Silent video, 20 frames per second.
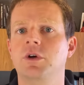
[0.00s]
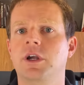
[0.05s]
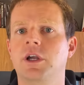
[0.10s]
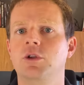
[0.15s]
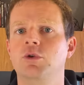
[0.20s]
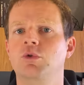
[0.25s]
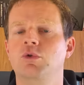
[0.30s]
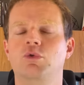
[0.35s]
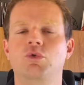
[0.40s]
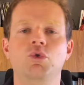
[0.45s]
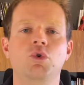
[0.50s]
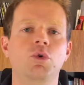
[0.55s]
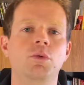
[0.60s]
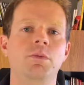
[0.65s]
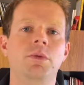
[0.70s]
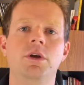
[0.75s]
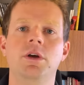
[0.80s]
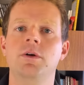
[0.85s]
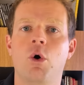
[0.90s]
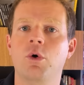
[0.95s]
aqui no
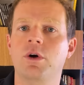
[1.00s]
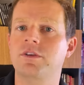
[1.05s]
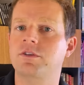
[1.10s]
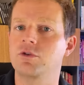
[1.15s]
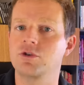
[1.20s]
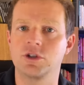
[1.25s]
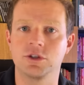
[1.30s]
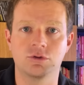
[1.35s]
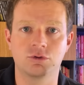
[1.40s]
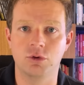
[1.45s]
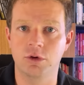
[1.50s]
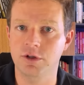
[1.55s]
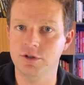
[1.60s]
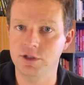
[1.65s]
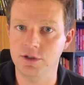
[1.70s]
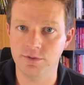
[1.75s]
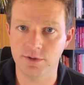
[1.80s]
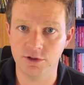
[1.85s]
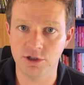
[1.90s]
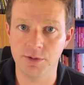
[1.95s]
YouTube ou que são gestores
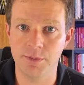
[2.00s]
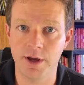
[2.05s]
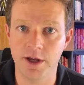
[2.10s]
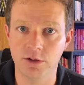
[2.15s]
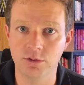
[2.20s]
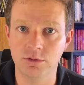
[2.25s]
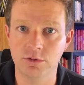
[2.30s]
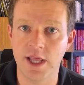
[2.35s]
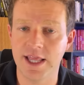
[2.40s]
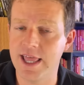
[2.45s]
de investimentos.